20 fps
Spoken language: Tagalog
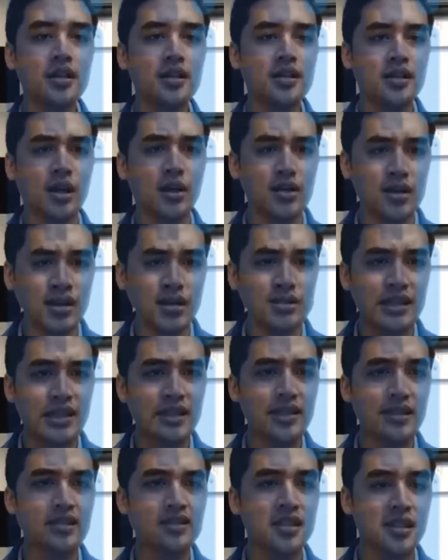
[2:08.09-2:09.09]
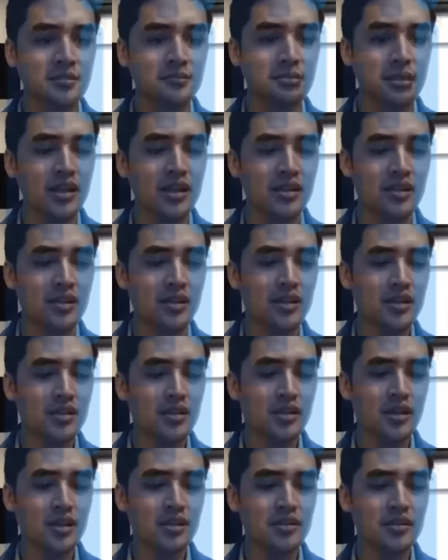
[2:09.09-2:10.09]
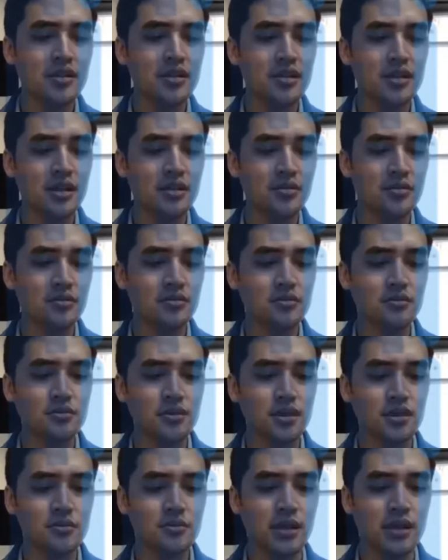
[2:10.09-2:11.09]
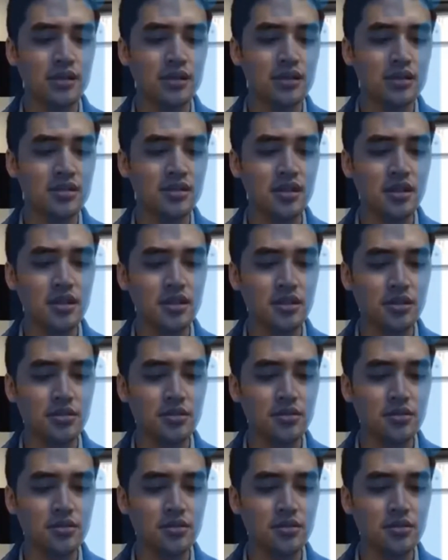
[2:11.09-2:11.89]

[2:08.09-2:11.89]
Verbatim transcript: Gawin na lang natin simple. Uh, hindi na kung ano ba, ECQ,